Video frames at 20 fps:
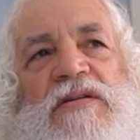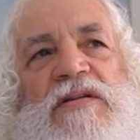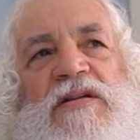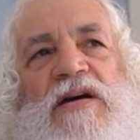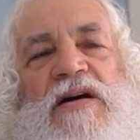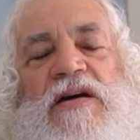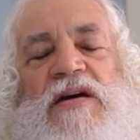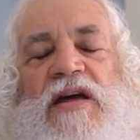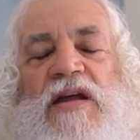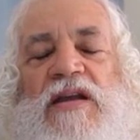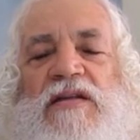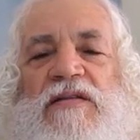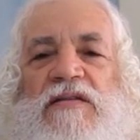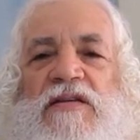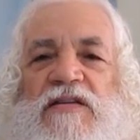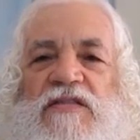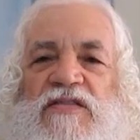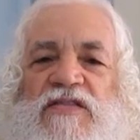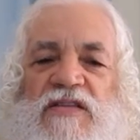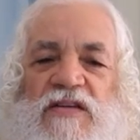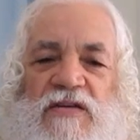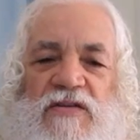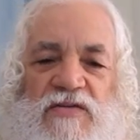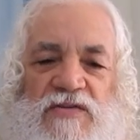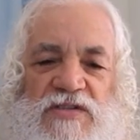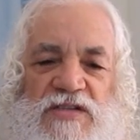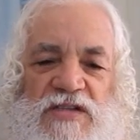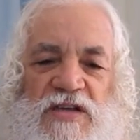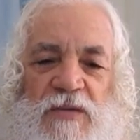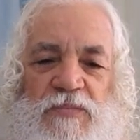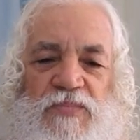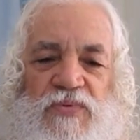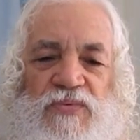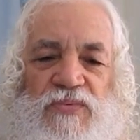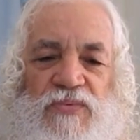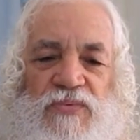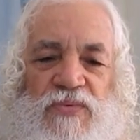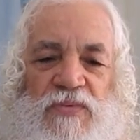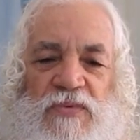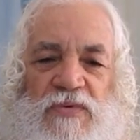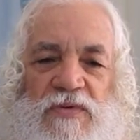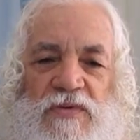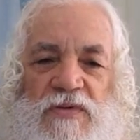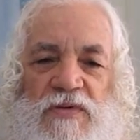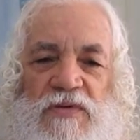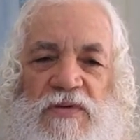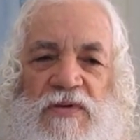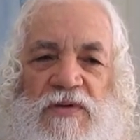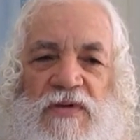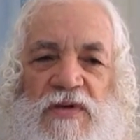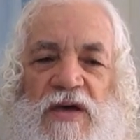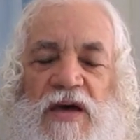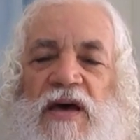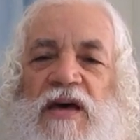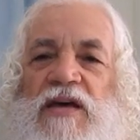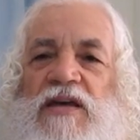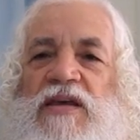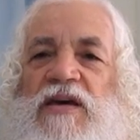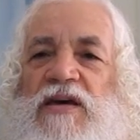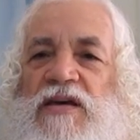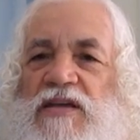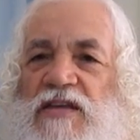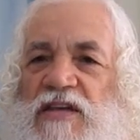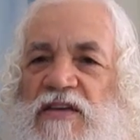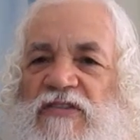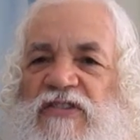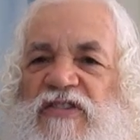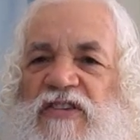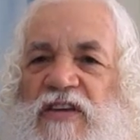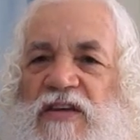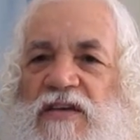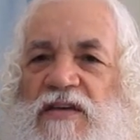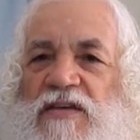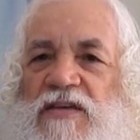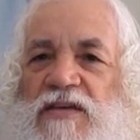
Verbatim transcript: La réalité, c'est quand il n'y a plus rien qui est fait,